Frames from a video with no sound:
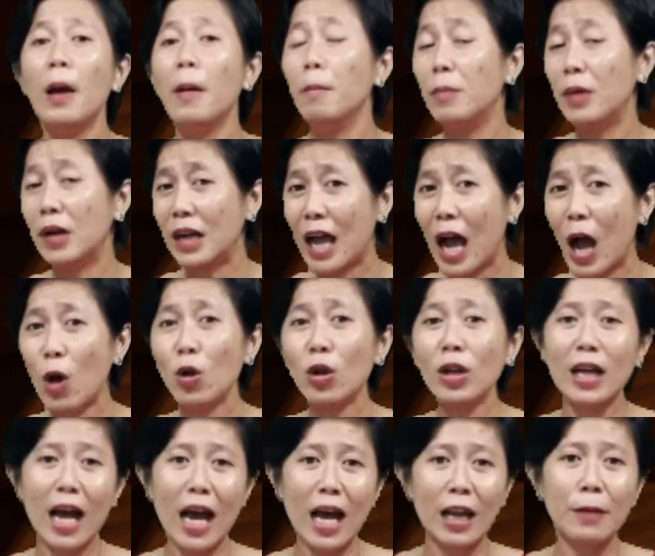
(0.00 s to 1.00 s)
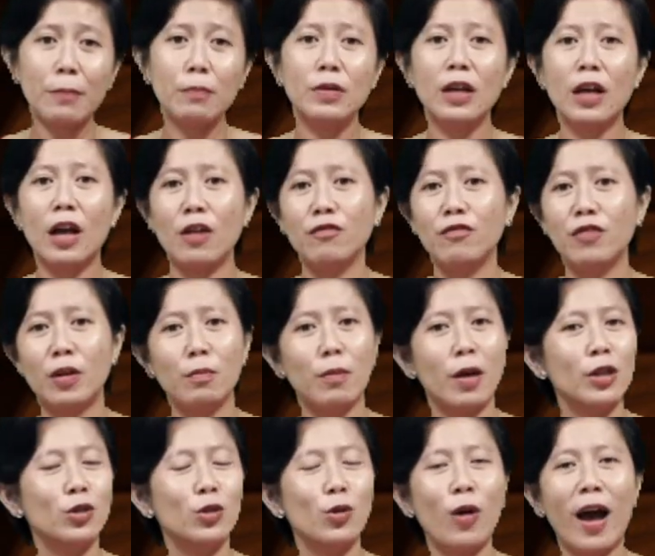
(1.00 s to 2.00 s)
Bergaul karib dengan
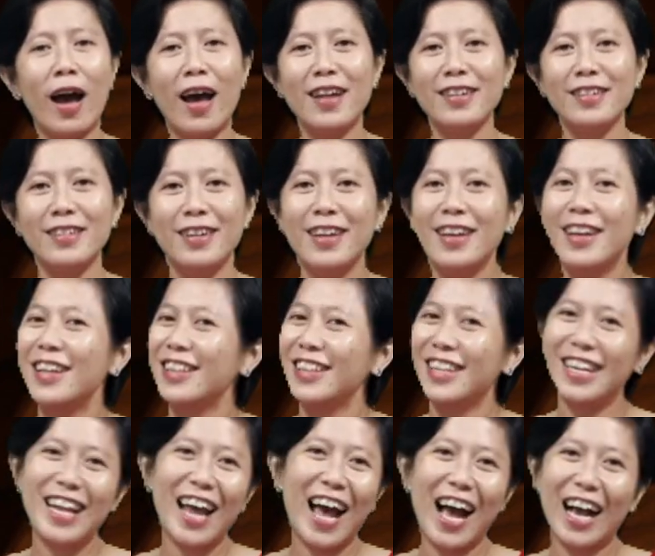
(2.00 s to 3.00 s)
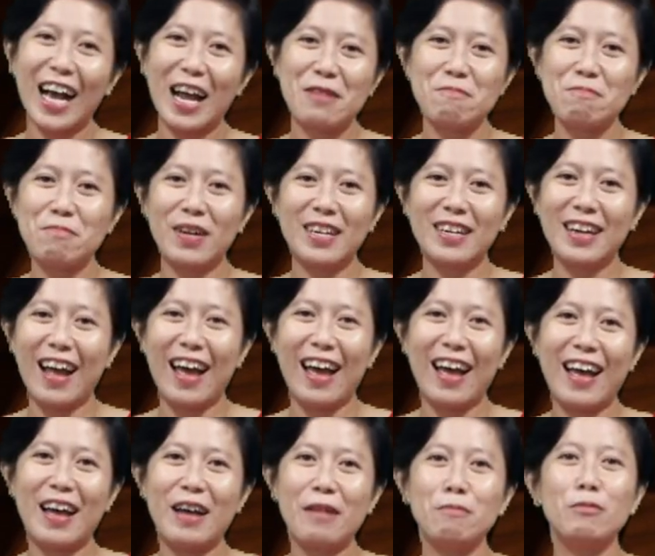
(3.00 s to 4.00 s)
firman Tuhan tidak akan pernah
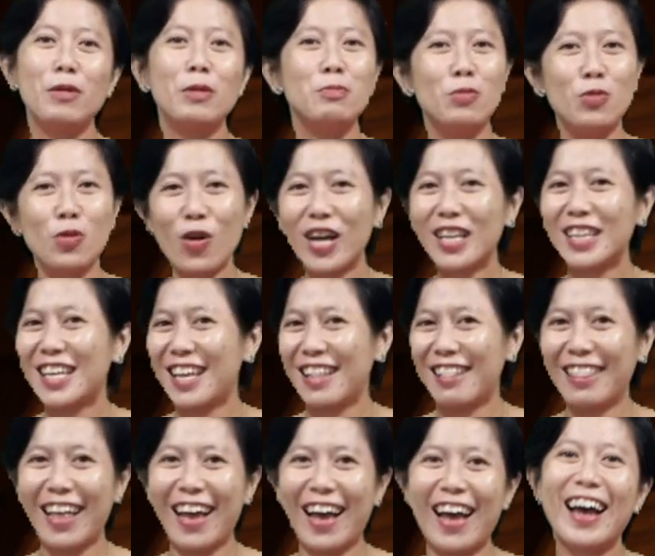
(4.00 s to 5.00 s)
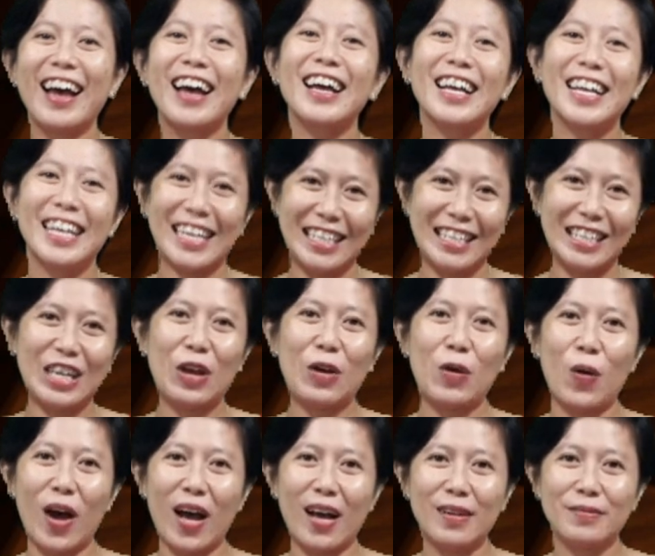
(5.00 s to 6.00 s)
membuat kita
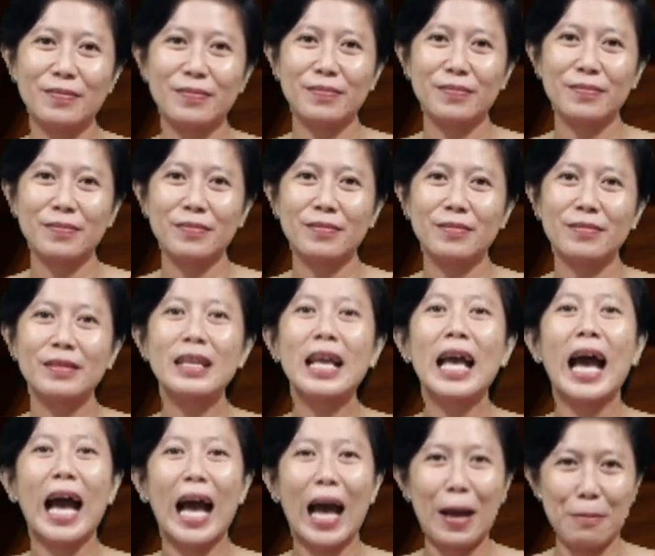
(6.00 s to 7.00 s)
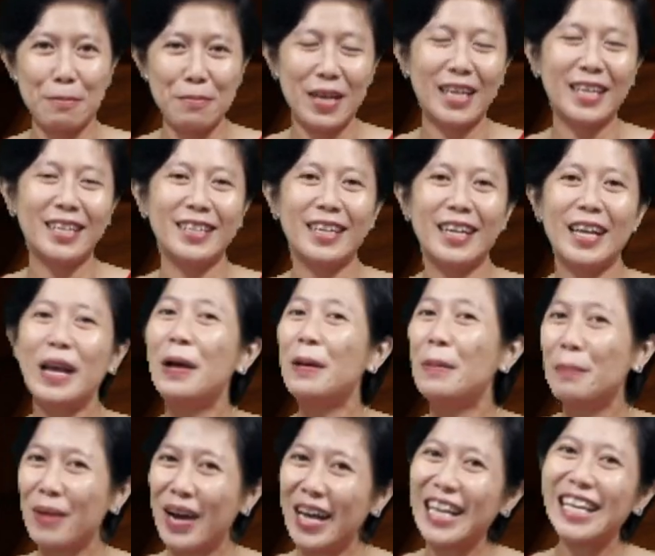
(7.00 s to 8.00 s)
kecewa. Amin.
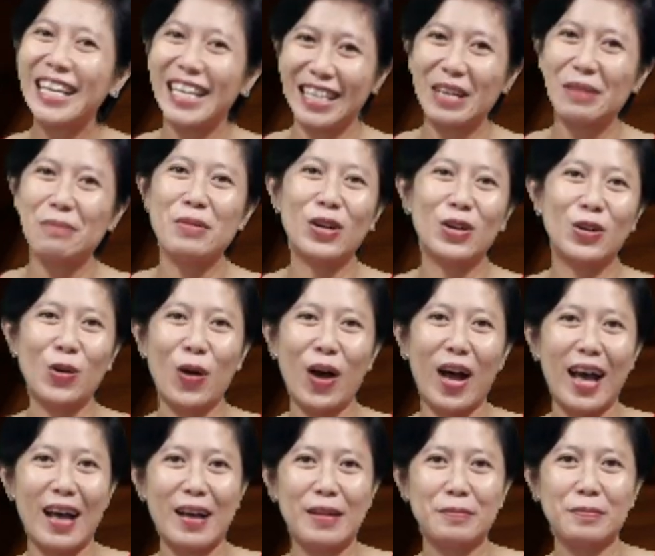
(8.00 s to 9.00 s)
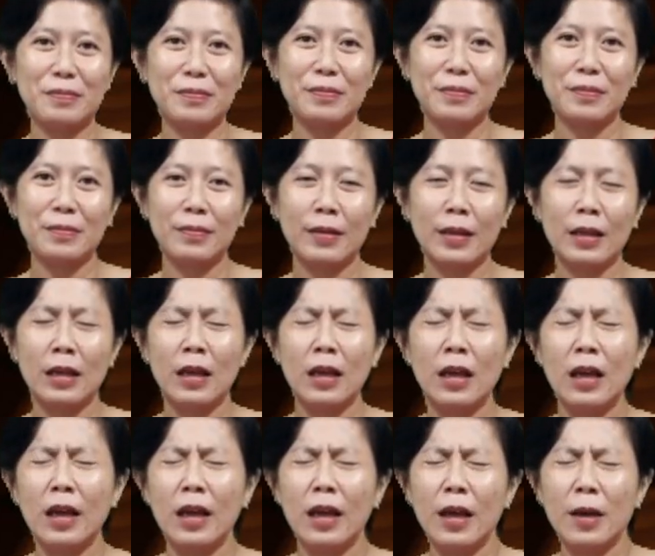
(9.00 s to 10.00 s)
Mari kita berdoa.
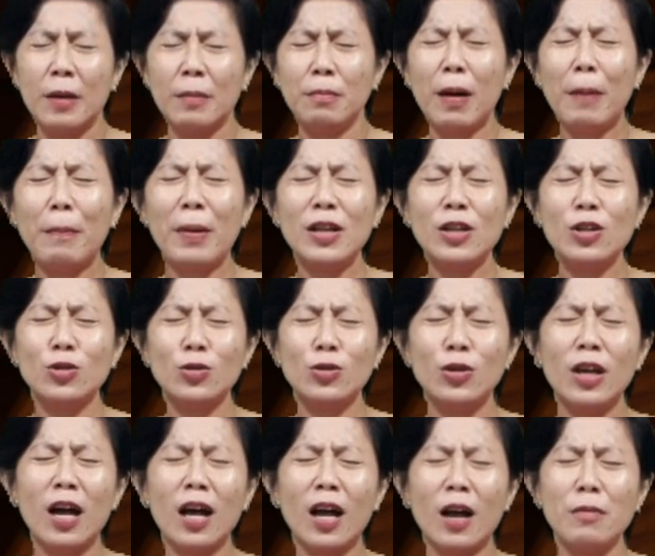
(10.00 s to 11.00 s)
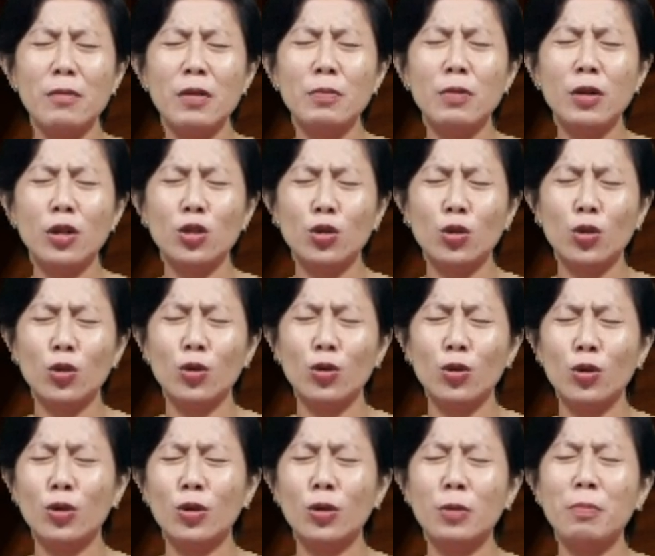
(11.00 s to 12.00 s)
Bapa di surga kami
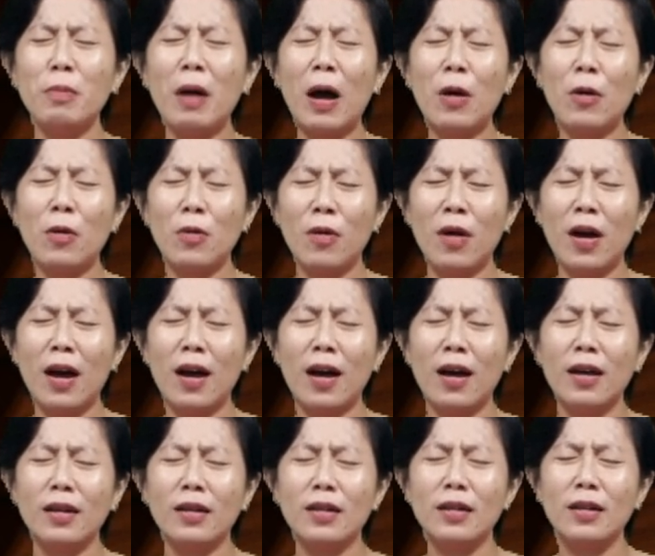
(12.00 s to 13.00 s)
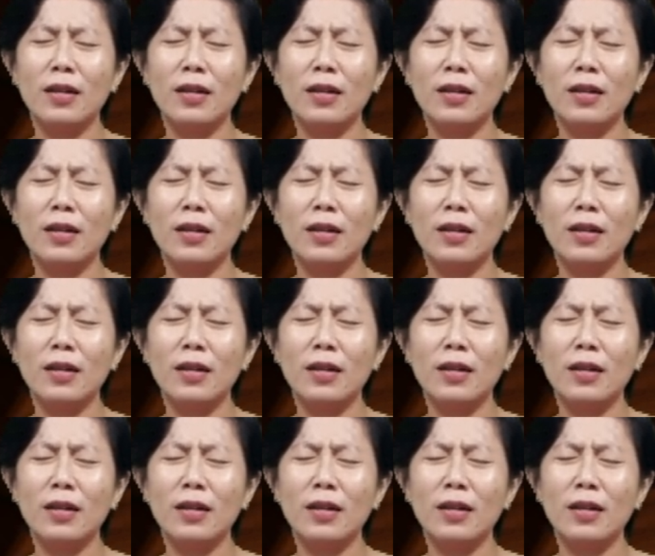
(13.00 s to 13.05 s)
bersyukur bahwa